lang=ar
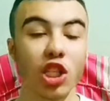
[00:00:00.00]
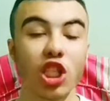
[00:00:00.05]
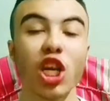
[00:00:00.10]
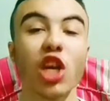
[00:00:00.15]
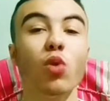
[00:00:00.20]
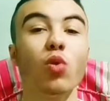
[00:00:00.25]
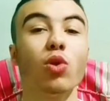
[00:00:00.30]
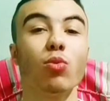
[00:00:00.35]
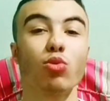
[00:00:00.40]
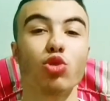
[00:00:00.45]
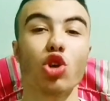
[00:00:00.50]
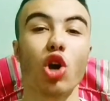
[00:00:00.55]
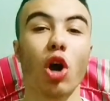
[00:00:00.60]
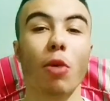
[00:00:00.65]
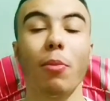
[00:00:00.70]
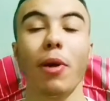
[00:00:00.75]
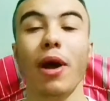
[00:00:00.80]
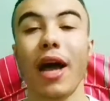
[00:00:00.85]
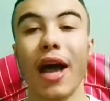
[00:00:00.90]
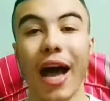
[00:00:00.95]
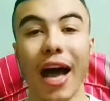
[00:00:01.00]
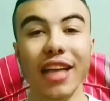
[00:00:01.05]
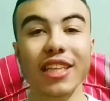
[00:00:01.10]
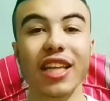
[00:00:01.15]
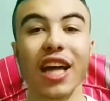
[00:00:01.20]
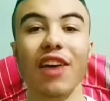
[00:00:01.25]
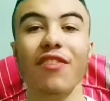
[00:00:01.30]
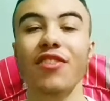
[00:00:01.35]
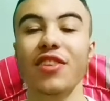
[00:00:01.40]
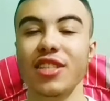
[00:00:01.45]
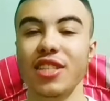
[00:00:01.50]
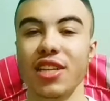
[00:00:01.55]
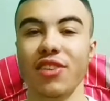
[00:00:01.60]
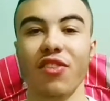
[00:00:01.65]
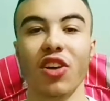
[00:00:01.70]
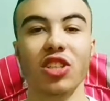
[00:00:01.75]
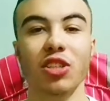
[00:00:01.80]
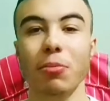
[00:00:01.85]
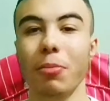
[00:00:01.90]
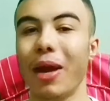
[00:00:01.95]
تشيلوي آه، مصاب حتى هافرتس
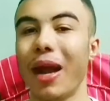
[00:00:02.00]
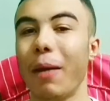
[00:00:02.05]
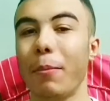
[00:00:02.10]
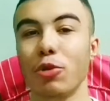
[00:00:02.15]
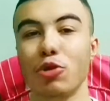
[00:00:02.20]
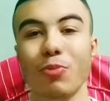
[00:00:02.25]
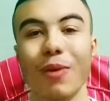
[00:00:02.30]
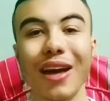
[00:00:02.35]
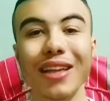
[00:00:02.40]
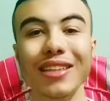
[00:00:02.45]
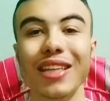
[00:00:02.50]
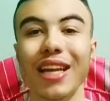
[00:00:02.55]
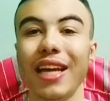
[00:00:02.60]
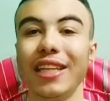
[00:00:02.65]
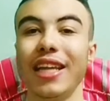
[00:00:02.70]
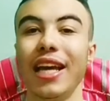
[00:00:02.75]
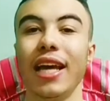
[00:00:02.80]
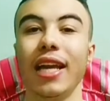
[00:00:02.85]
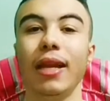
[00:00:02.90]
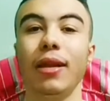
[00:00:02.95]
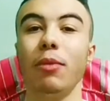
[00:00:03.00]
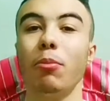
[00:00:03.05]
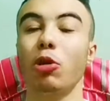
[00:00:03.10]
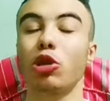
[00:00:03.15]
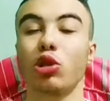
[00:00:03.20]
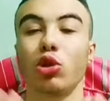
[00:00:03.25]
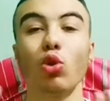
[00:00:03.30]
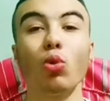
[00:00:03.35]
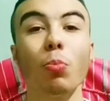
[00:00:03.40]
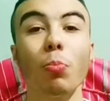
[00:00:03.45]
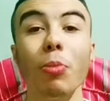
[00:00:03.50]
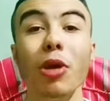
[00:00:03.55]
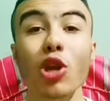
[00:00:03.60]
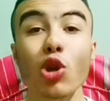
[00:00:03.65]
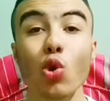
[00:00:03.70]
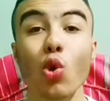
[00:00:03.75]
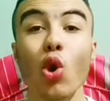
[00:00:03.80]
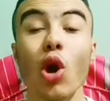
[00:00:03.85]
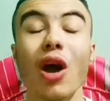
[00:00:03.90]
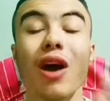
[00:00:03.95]
اللي في ارض الملعب مش مقدم الاداء المطلوب
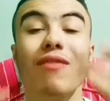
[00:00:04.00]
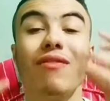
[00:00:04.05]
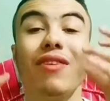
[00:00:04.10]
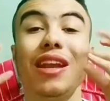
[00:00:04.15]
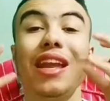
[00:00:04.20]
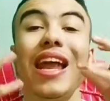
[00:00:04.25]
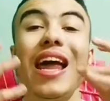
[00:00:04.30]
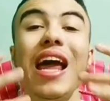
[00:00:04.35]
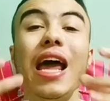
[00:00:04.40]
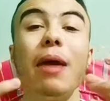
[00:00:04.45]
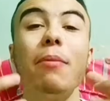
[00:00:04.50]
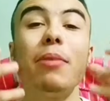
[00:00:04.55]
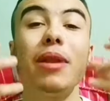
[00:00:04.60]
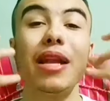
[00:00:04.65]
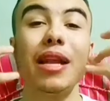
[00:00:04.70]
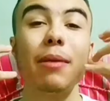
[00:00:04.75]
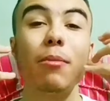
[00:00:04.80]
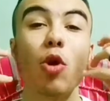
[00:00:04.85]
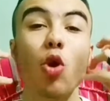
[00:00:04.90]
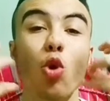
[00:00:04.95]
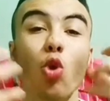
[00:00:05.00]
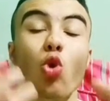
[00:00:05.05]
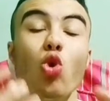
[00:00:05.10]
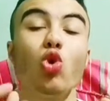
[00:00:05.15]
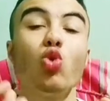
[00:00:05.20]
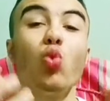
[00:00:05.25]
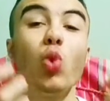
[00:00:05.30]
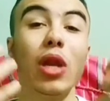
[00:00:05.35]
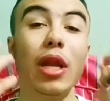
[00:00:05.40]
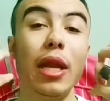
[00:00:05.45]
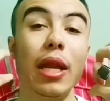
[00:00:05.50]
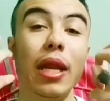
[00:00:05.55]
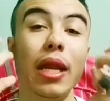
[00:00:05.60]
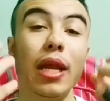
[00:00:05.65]
منه فاللاعب اللي موجود